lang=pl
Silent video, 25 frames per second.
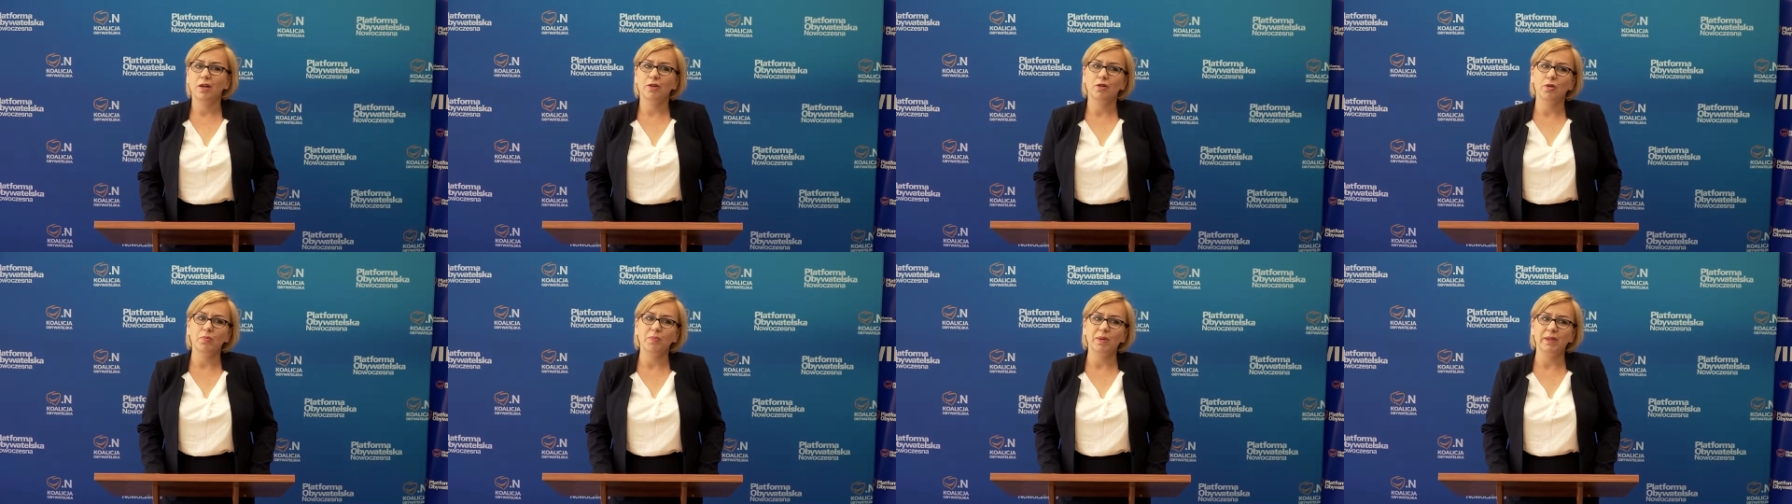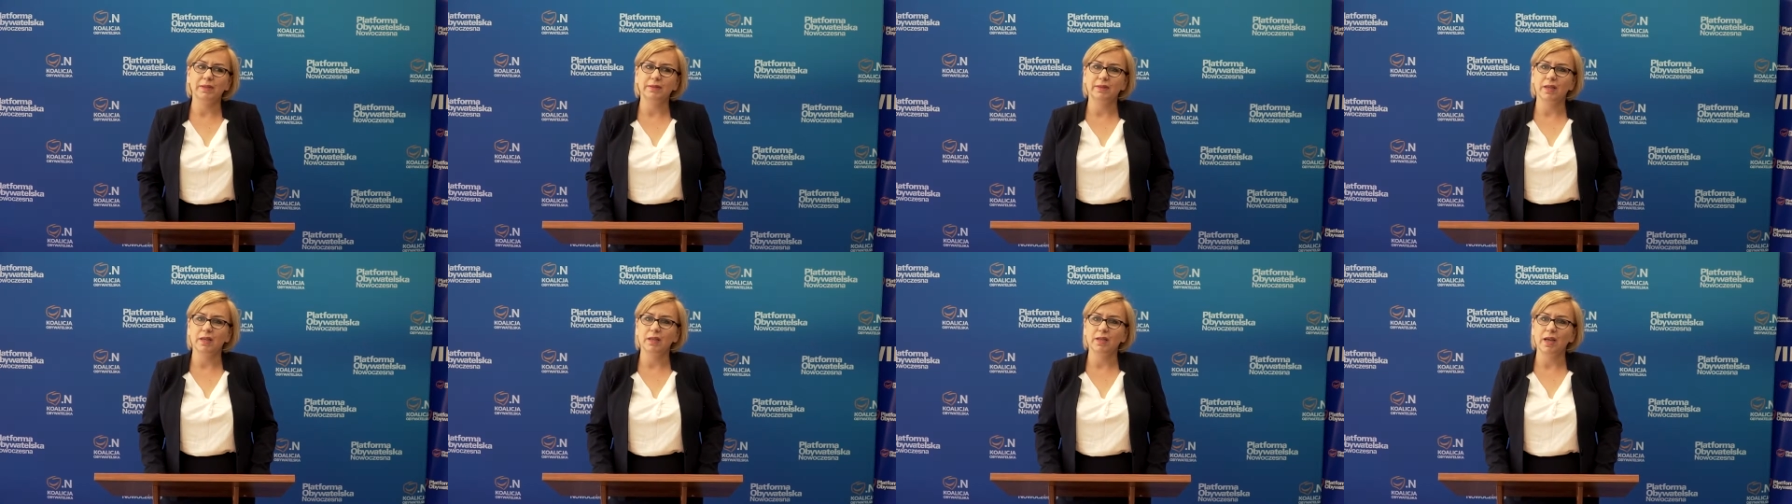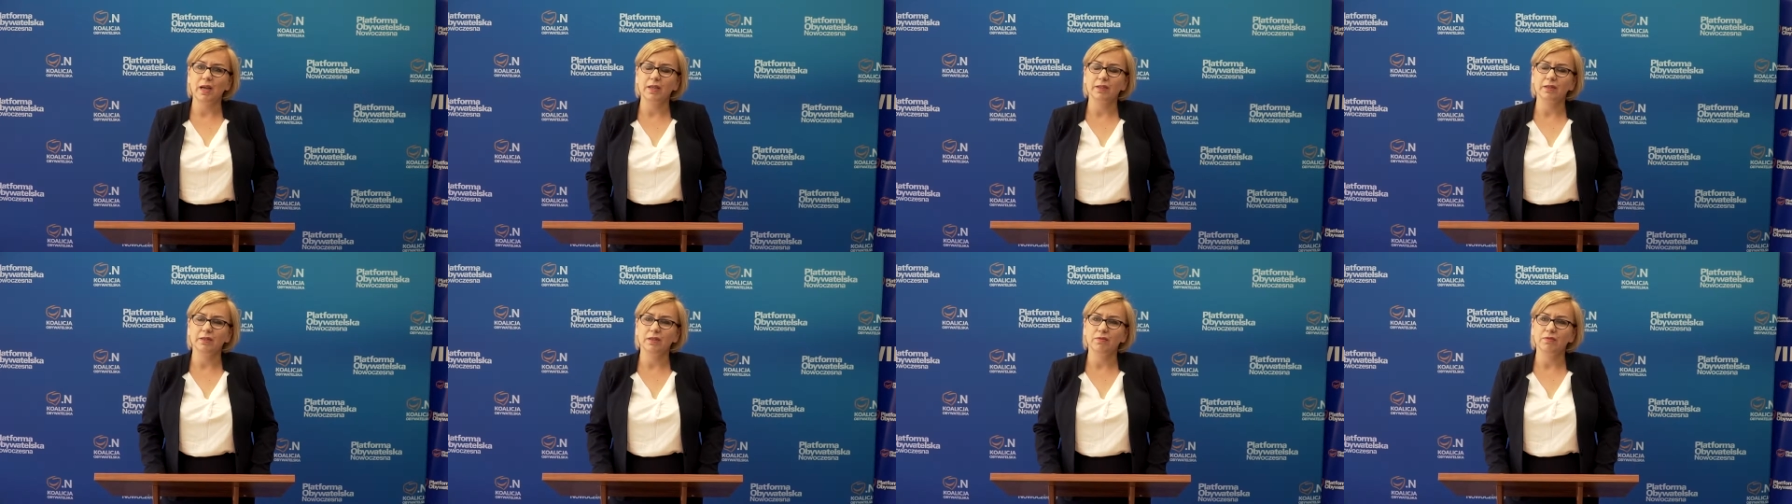Roberta
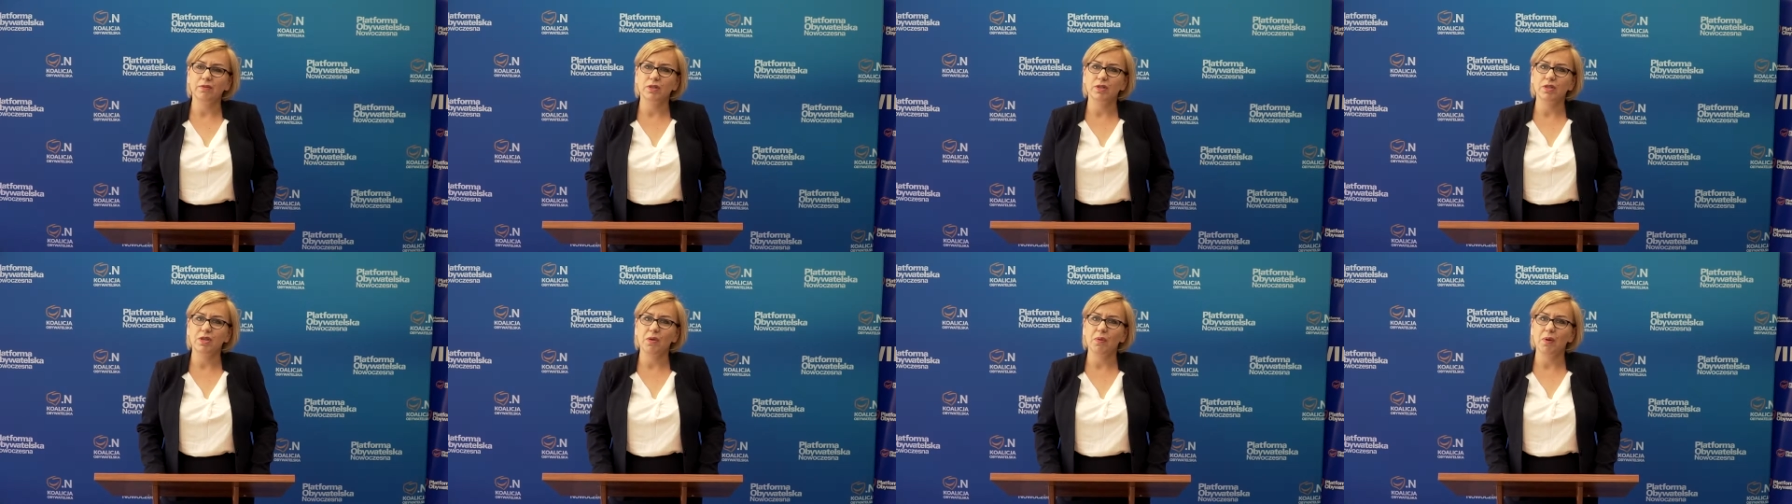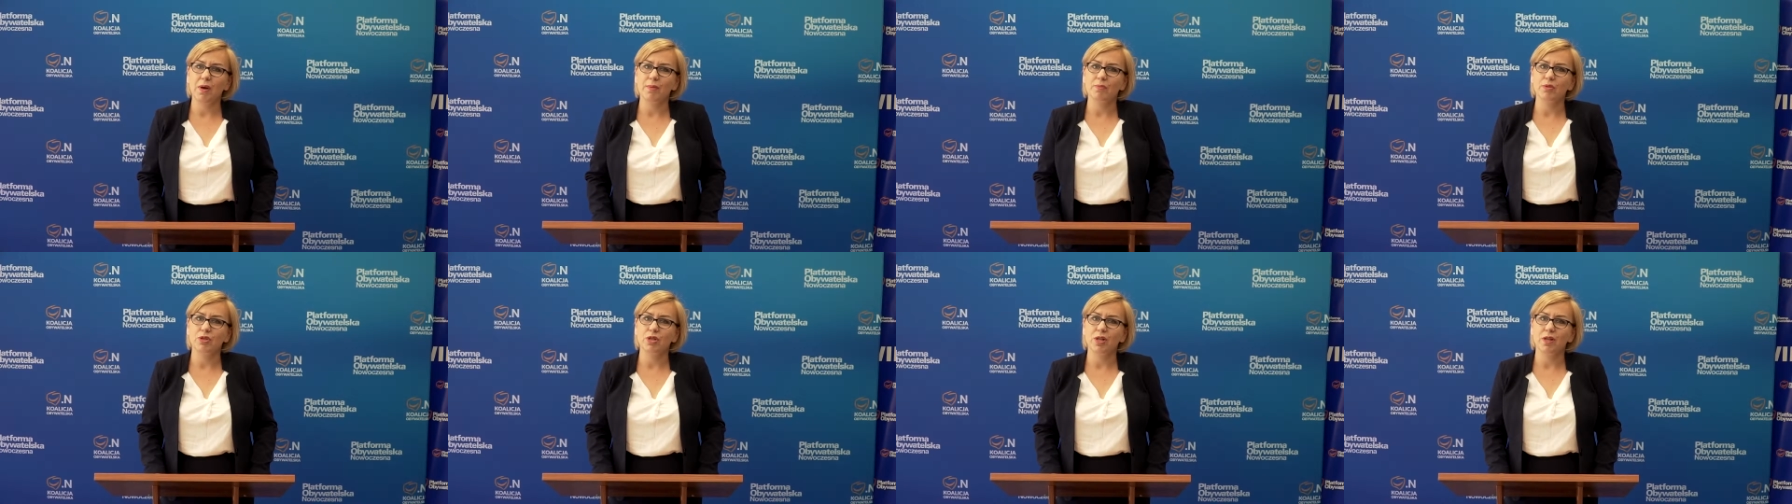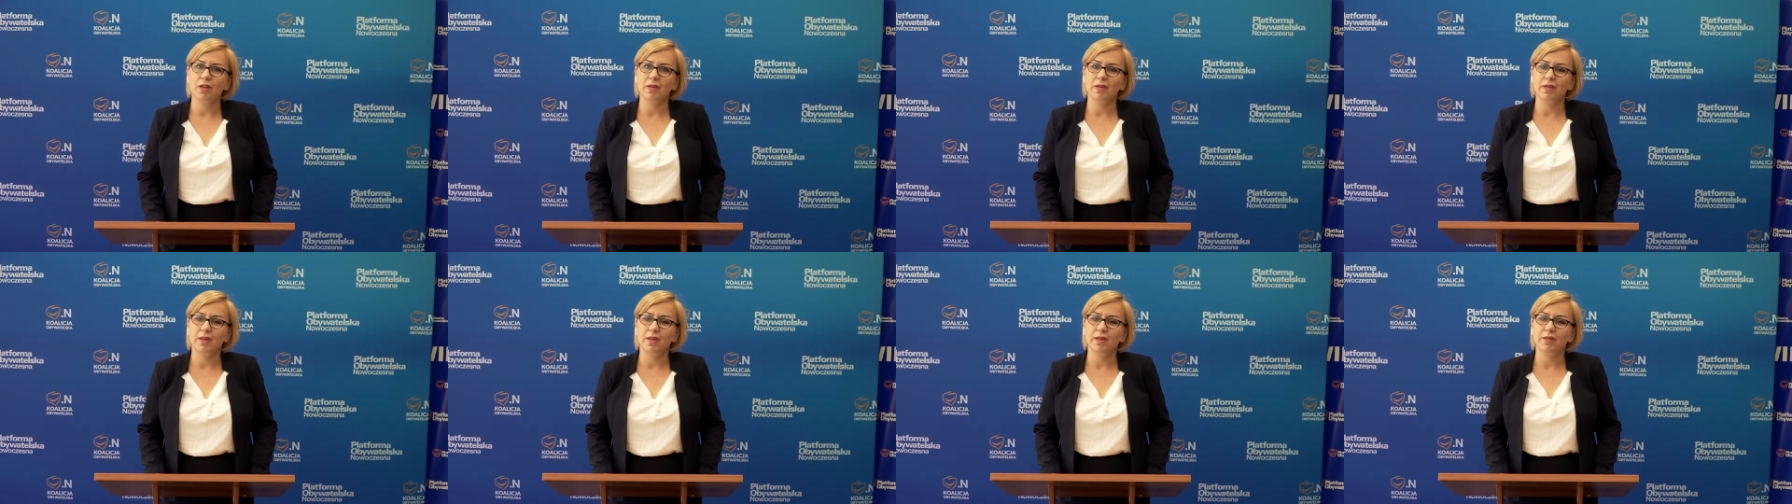Gajdę, wiedziałam,
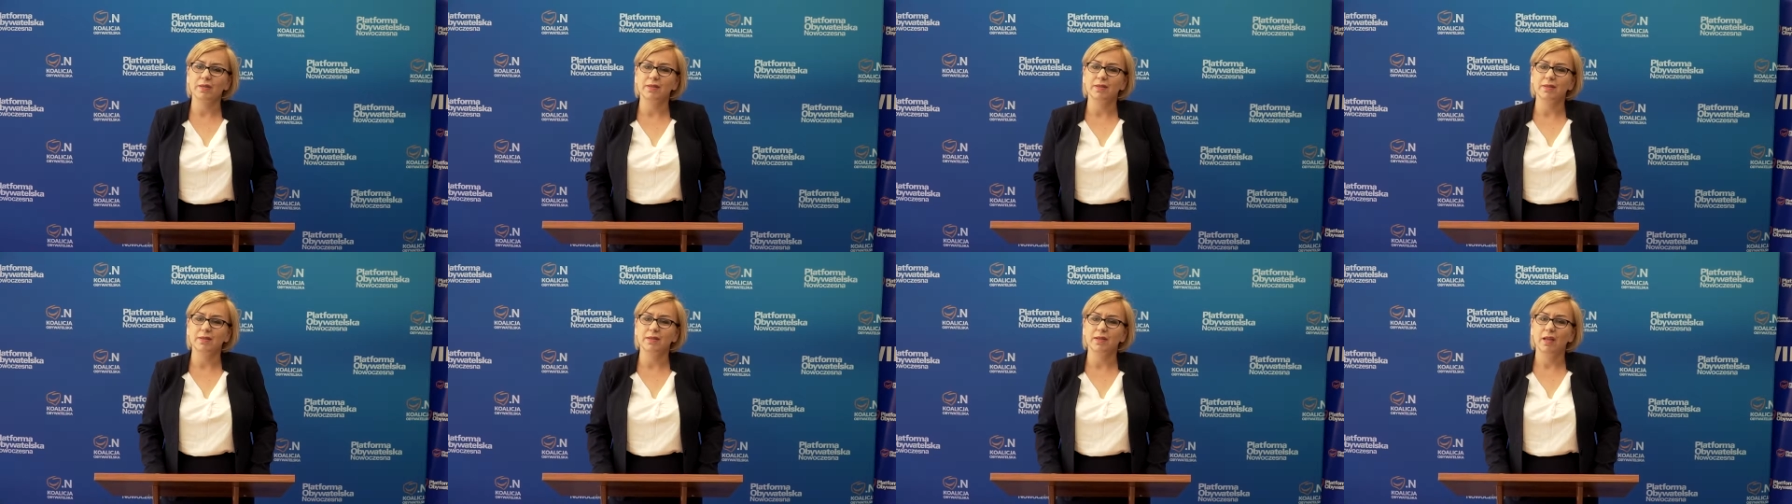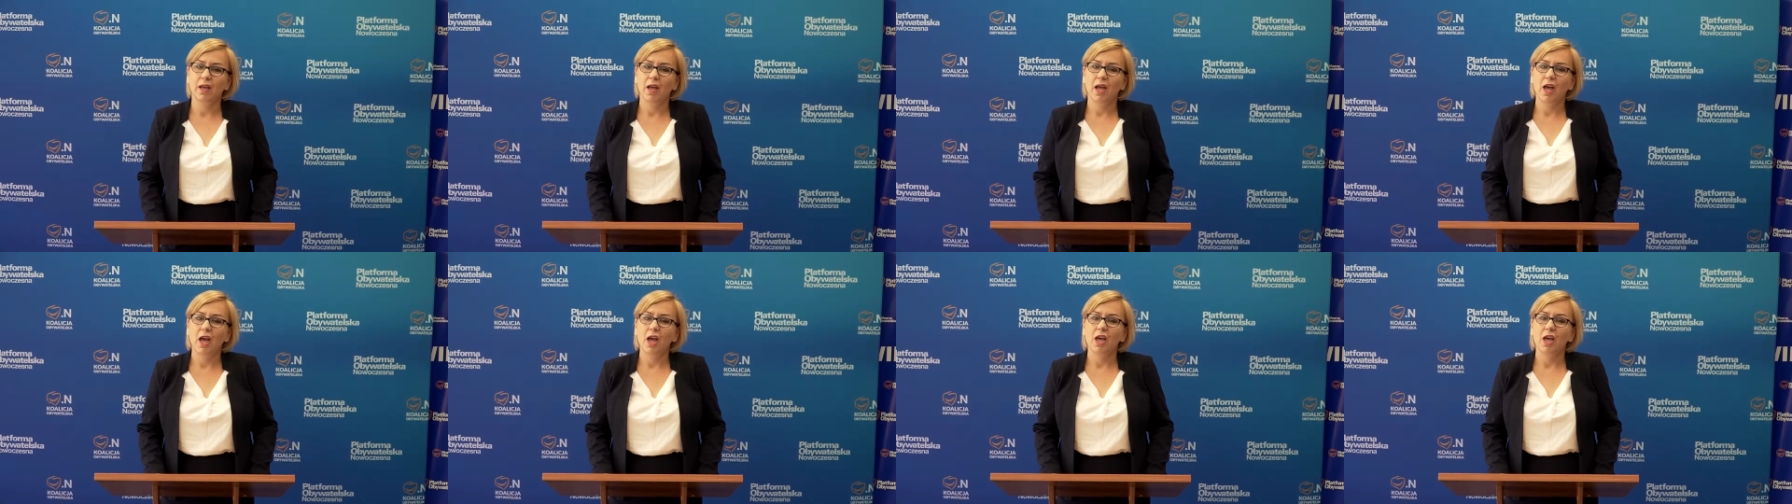że jest